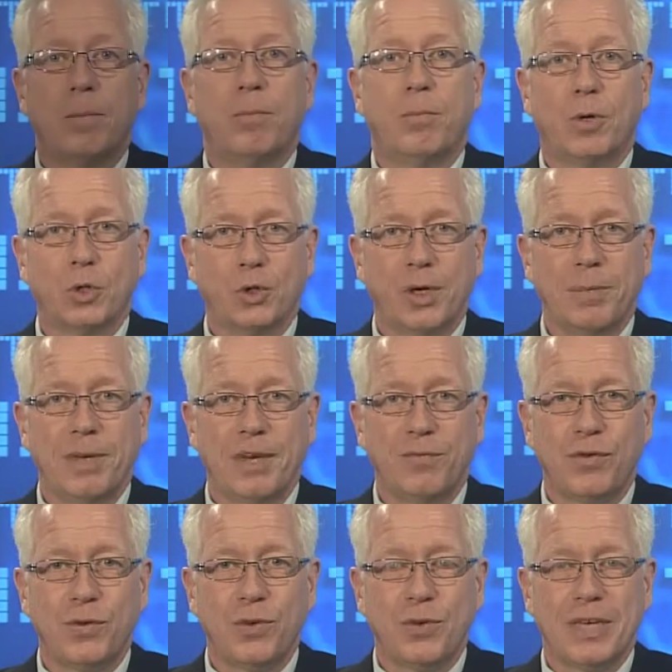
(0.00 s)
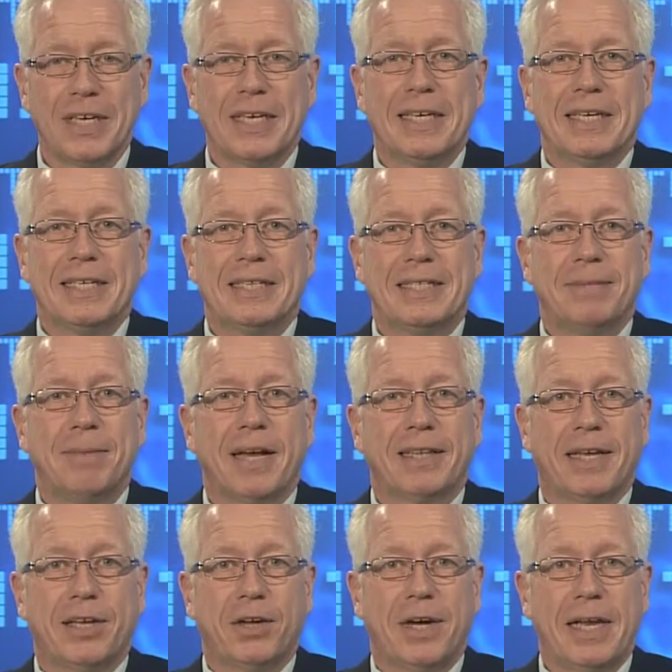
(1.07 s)
Bonjour et bienvenue. Ici
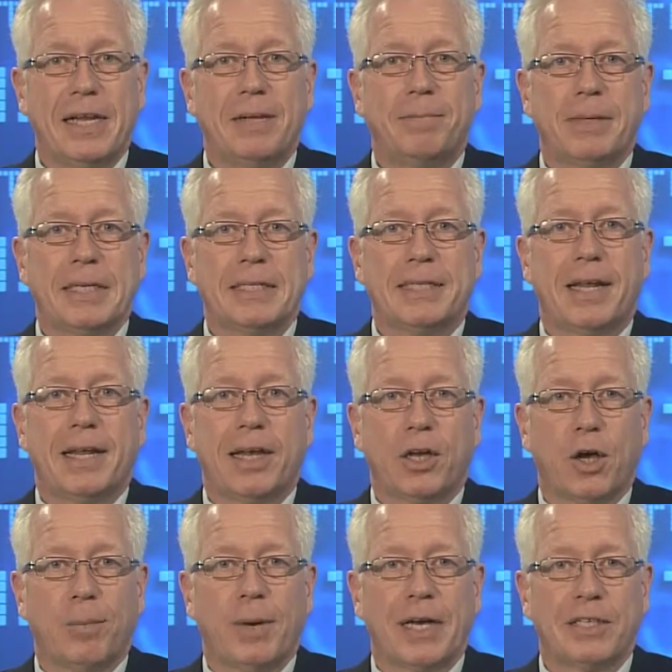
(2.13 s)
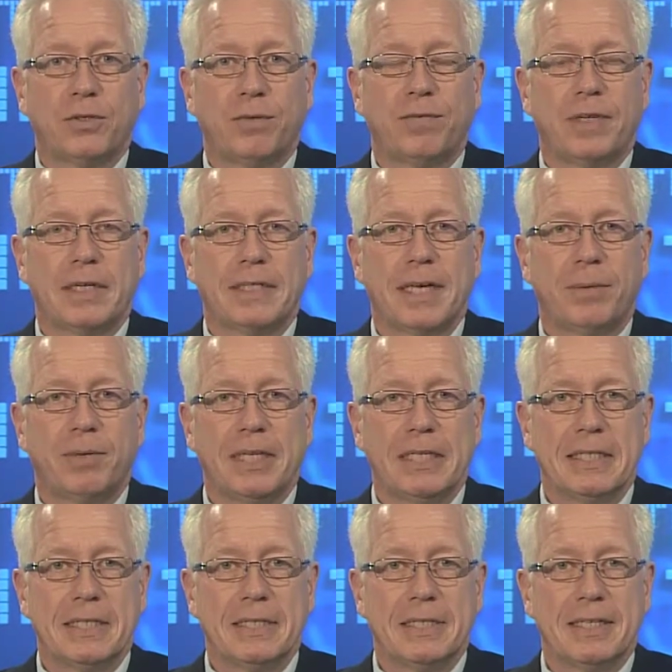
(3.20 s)
Martin Noël, président de la Corporation financière
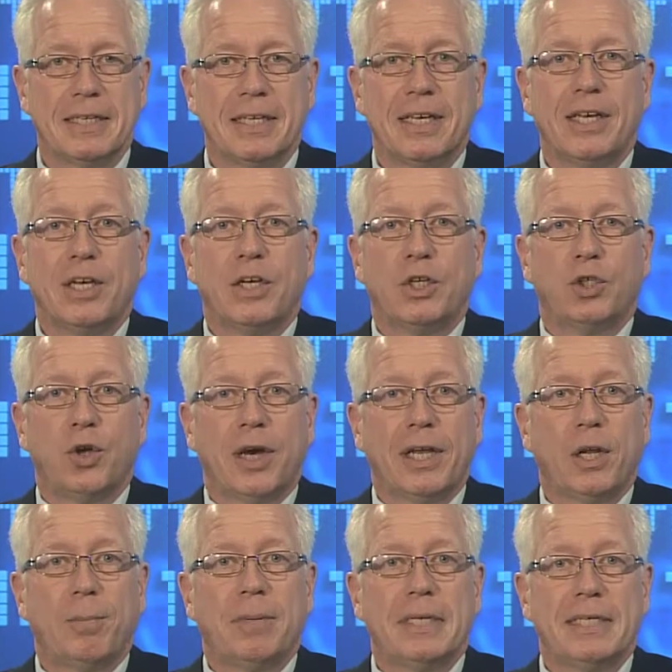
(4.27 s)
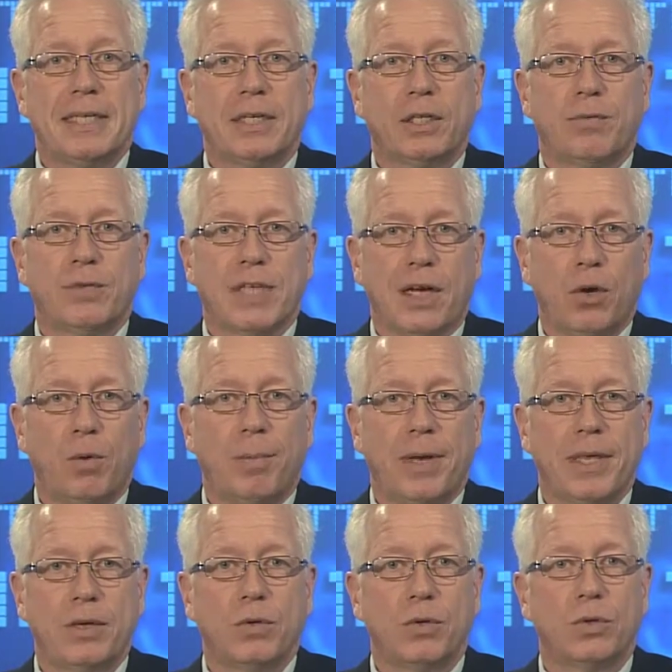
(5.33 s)
Monetis. J'aurai le plaisir de vous
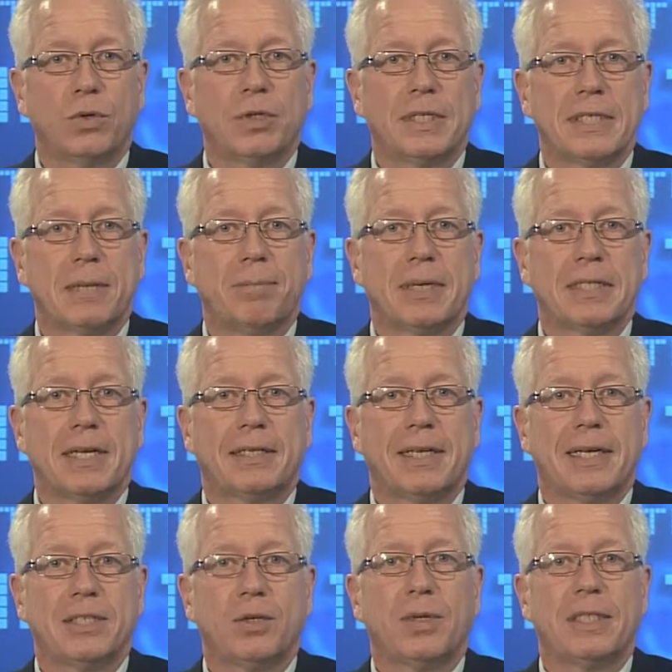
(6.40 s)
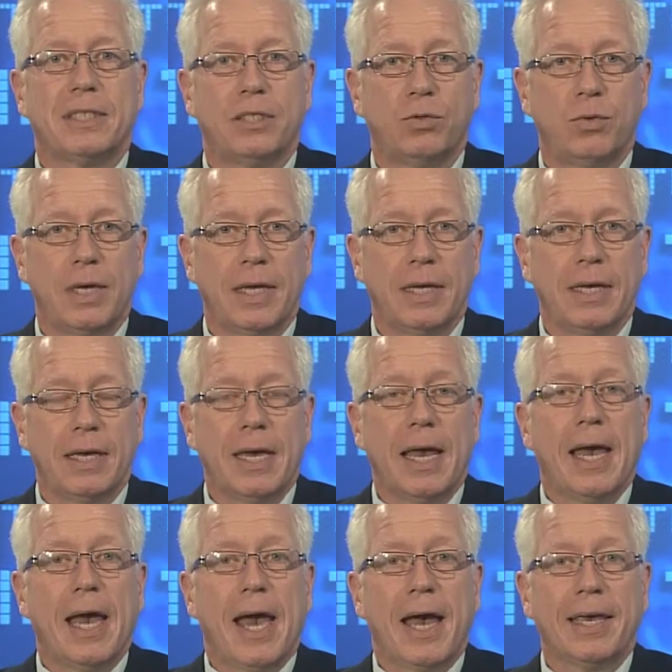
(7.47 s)
accompagner au cours de cette présentation intitulée
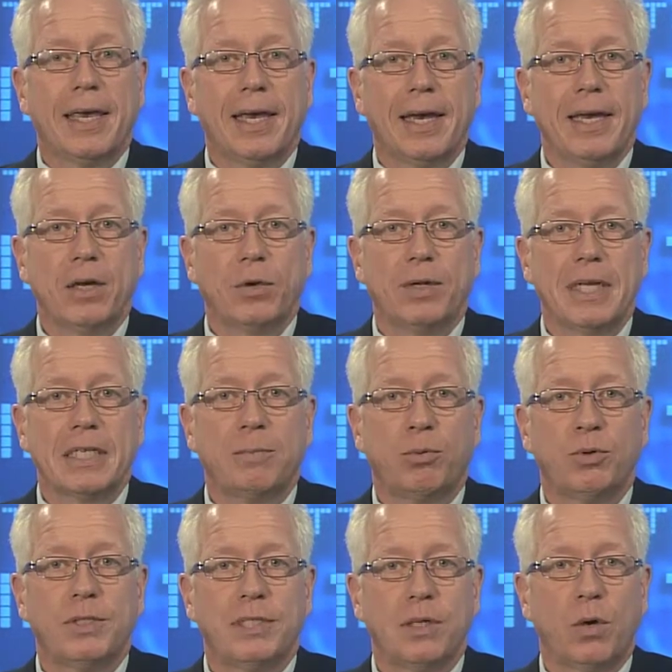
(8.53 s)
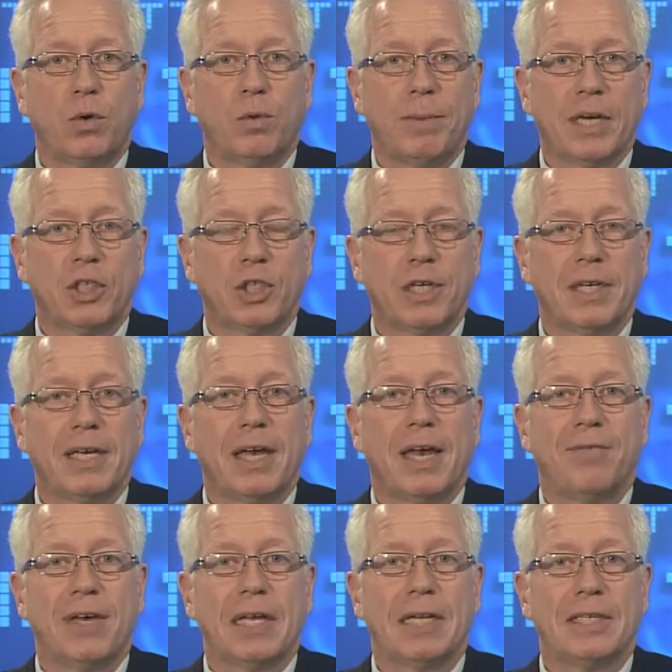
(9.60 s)
Acquérir une exposition au marché
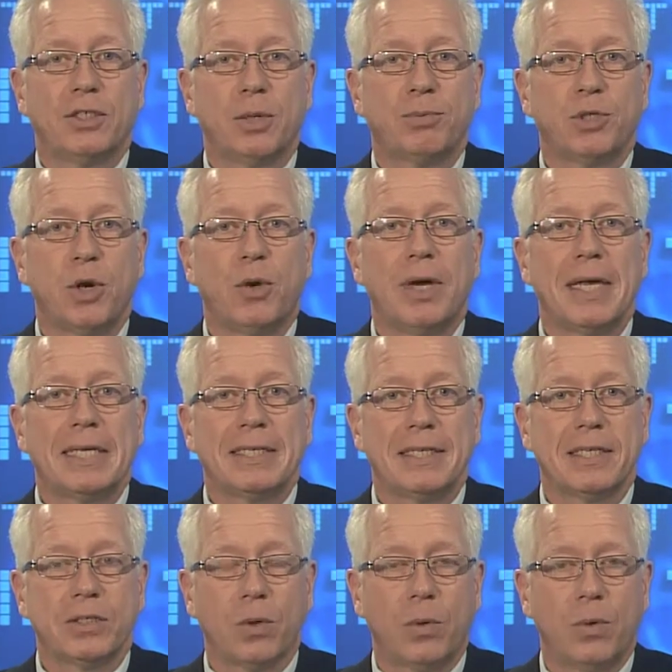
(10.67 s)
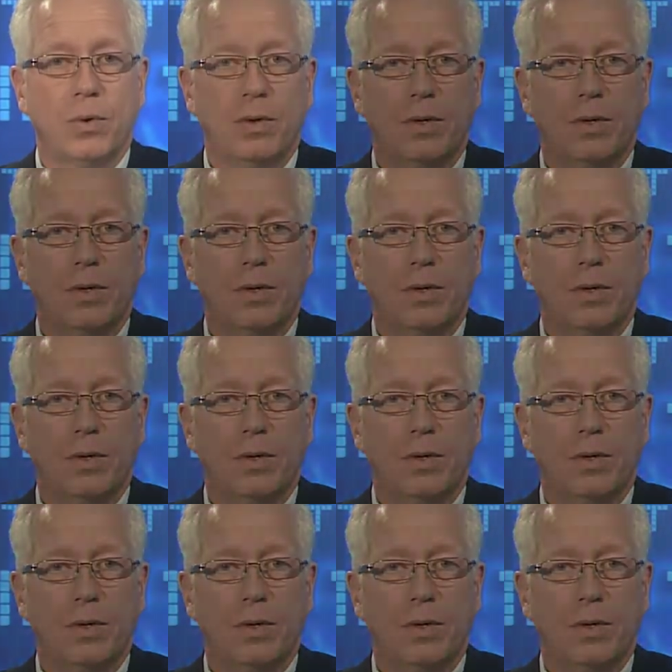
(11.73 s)
avec les options SXO.